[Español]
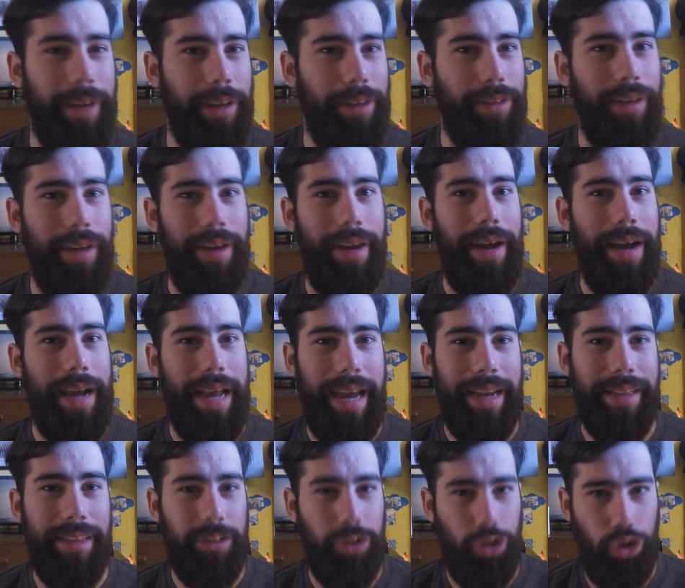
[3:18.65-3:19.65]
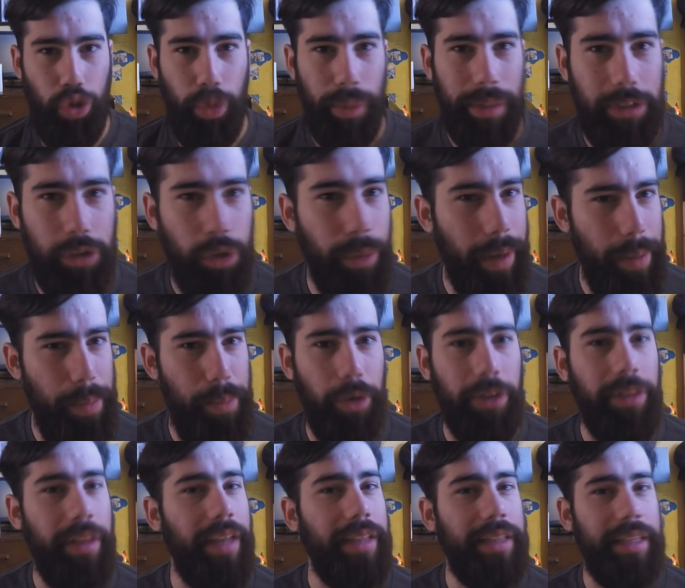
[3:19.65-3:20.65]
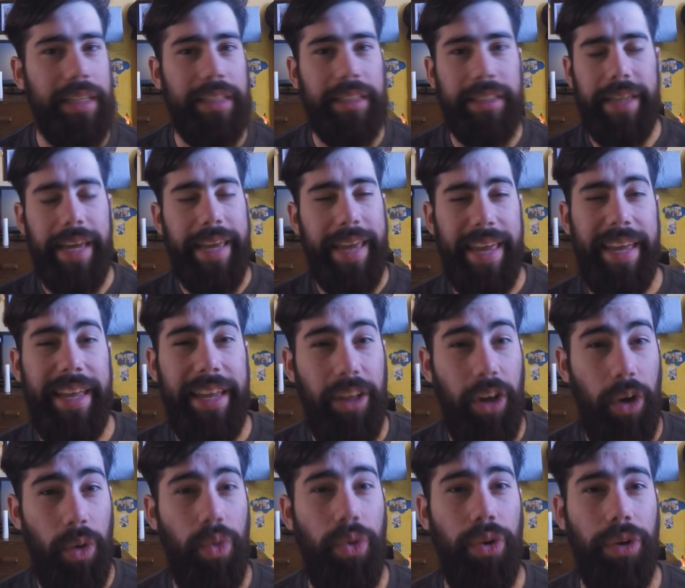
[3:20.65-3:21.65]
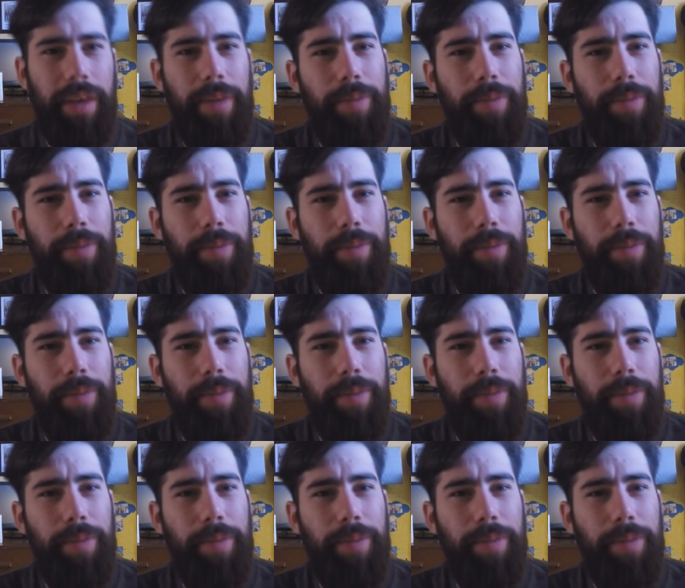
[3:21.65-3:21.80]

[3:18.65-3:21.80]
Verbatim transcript: que eran cartas súper, súper importantes, se haya ido a uno.